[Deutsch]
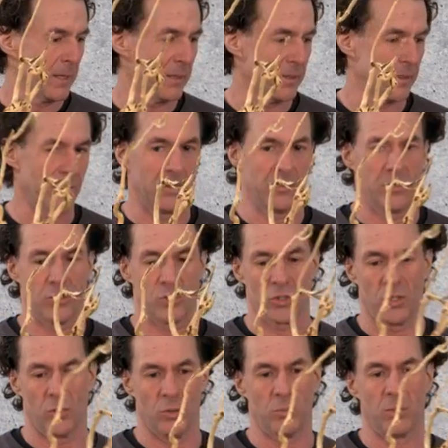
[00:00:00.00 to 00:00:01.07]
Äh, ist
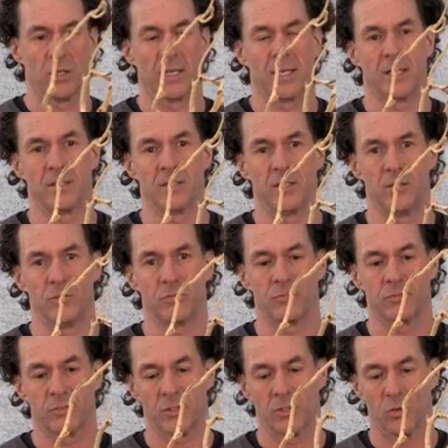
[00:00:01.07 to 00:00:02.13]
auch immer
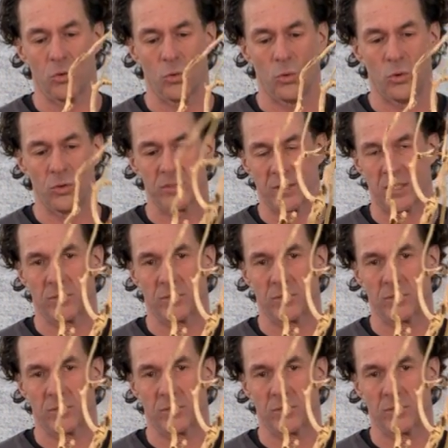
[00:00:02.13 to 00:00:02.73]
relativ groß,